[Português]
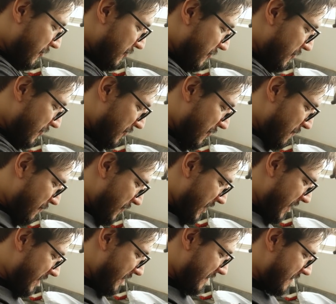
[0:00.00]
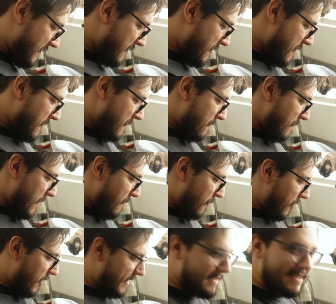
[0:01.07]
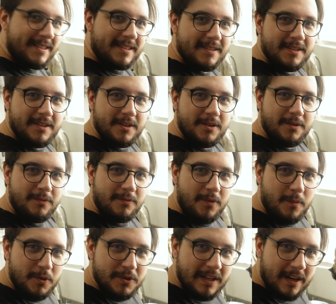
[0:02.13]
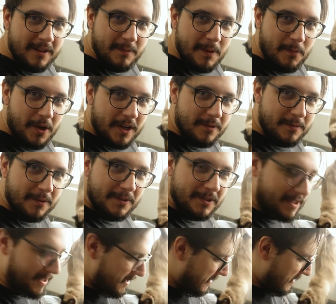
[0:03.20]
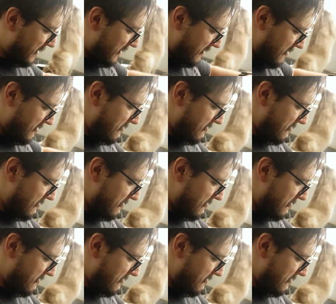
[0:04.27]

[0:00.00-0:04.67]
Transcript: todos os outros componentes memórias. Vou mostrar as memórias para vocês.